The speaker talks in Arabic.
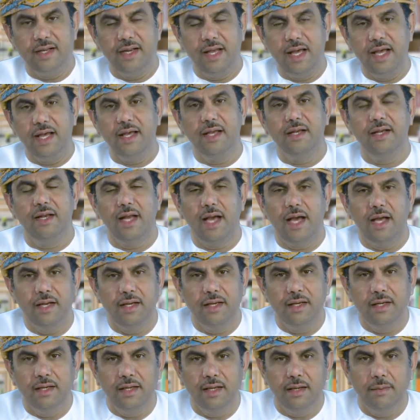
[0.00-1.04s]
الآن
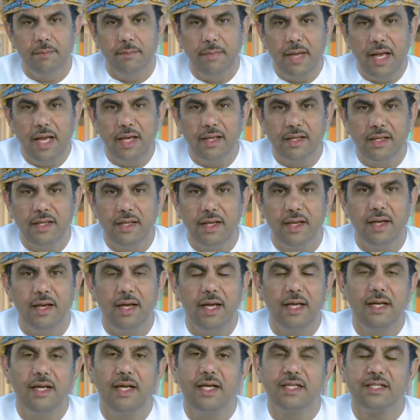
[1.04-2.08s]
عن ما
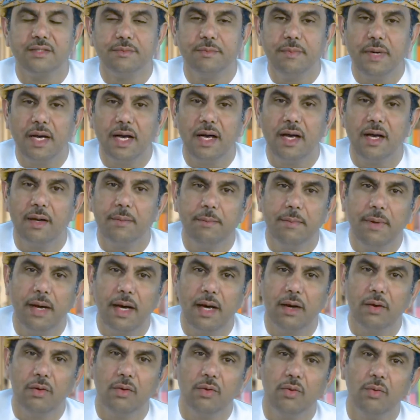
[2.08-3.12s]
هي الأسباب
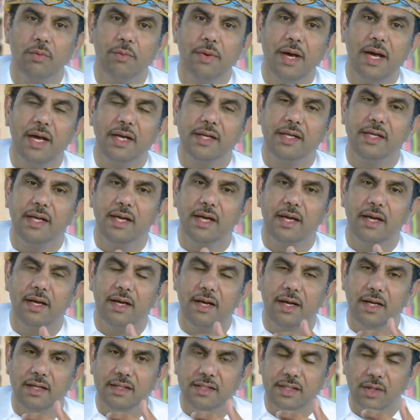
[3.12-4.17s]
أو ما
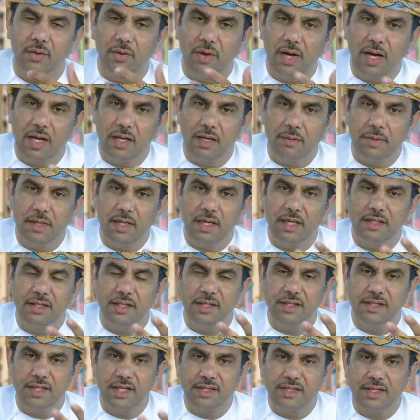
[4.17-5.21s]
هي الجوانب
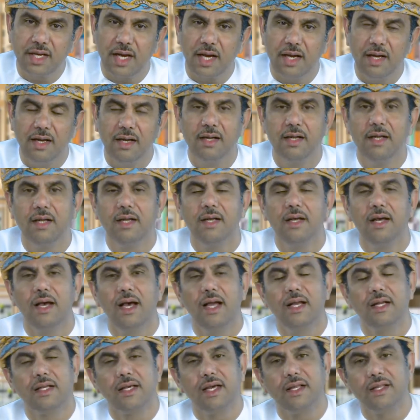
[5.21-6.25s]
التي تجعل
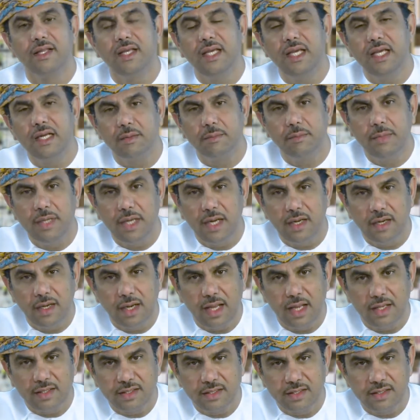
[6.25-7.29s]
الكثير من
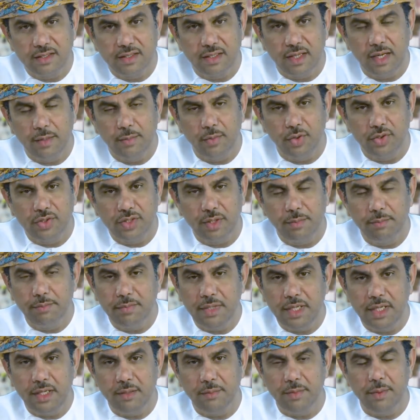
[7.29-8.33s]
الناس
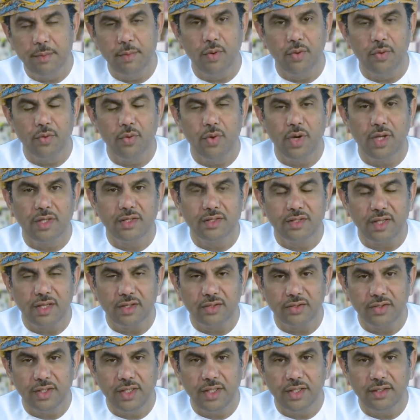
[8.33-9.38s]
المهتمين بموضوع
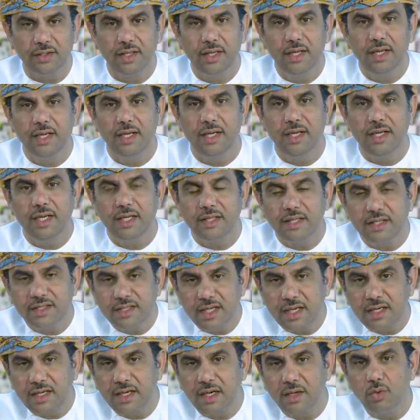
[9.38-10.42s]
التخطيط
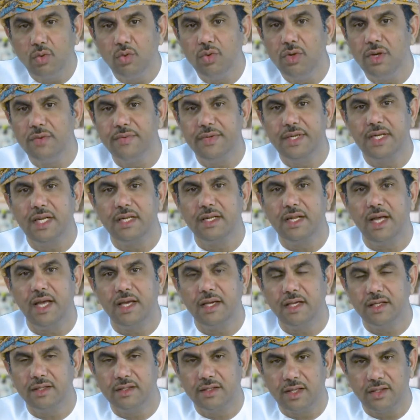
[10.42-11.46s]
يتشككون في
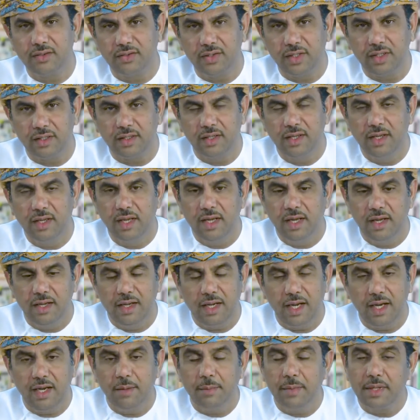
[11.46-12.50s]
نتائج التخطيط
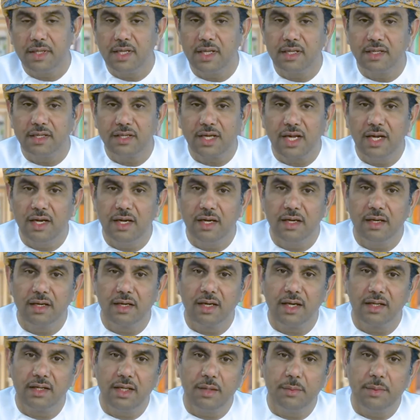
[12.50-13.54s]
يعني لما تسأل
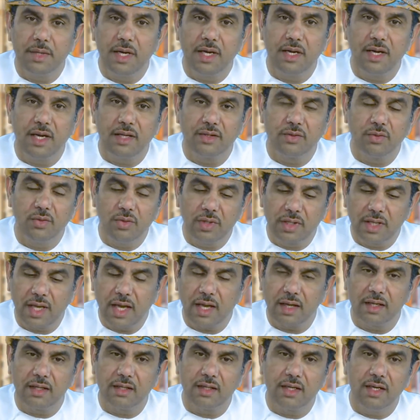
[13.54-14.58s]
كثير من الناس تقول لك يا
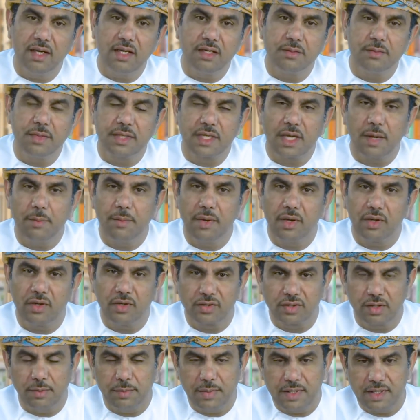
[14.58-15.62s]
أخي ليش ما تعمل
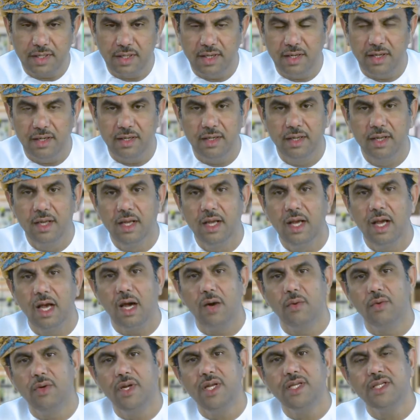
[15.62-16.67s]
خطة مثلا
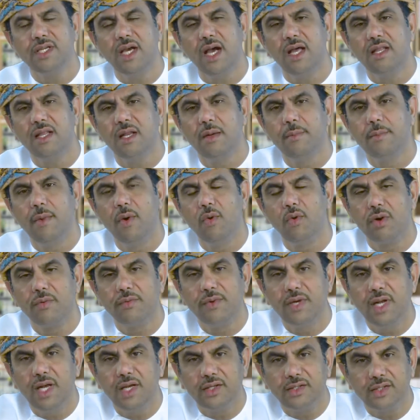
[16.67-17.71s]
أو ليش هذا الموقف
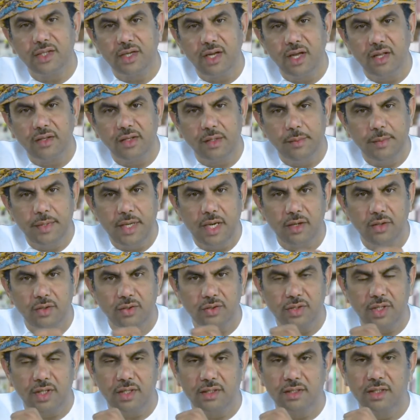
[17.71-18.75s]
الاعتراضي من
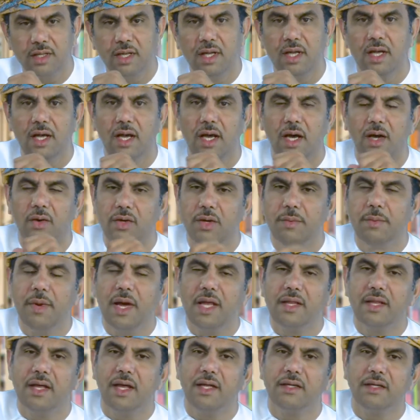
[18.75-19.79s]
الخطط أو
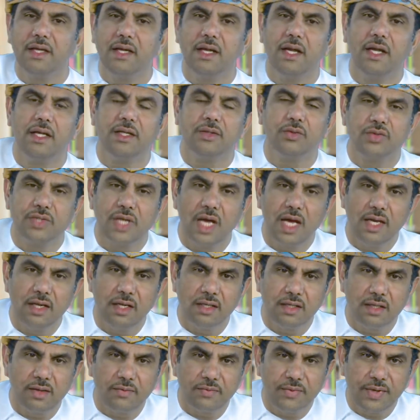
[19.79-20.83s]
لماذا أنت لا
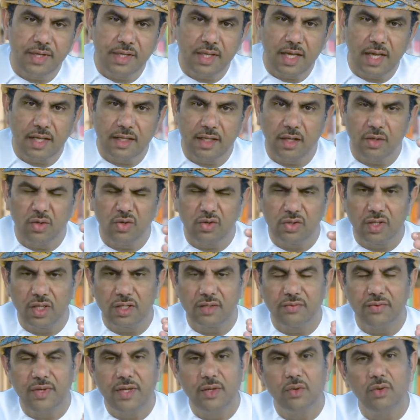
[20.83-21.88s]
تساند تنفيذ هذه
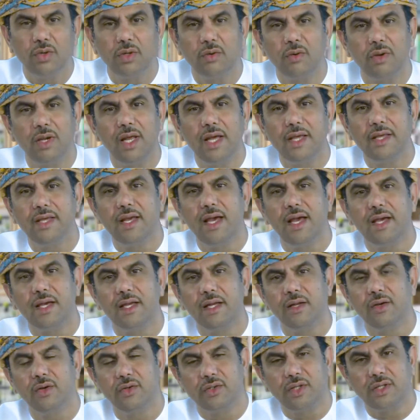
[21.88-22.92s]
الخطط فيقول لك والله يا أخي
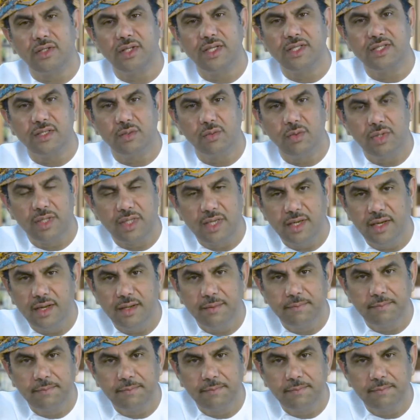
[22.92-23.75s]
الخطط ايش سوت لي